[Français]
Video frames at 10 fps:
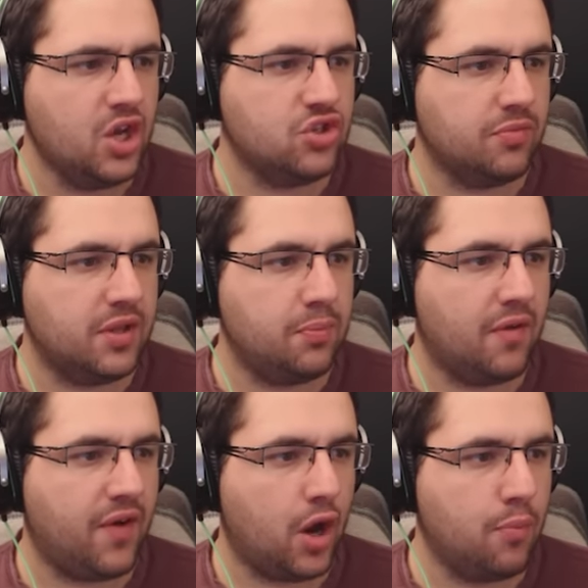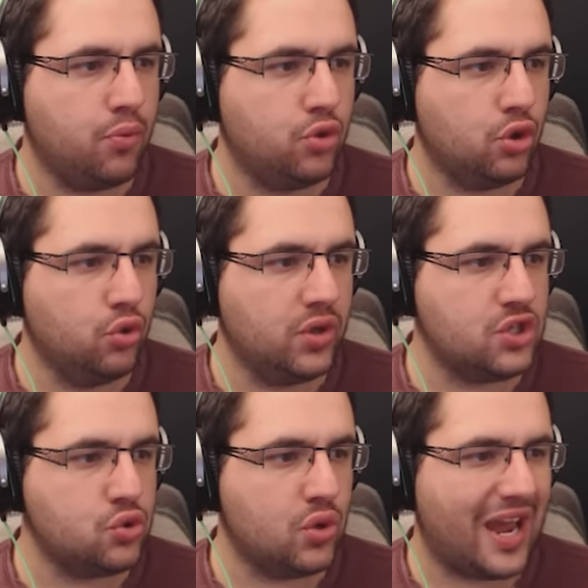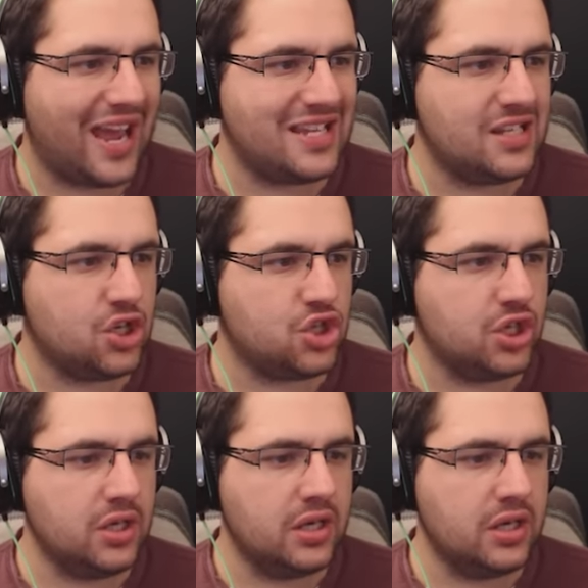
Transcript: Je vais peut-être me faire un peu de nourriture asséchée.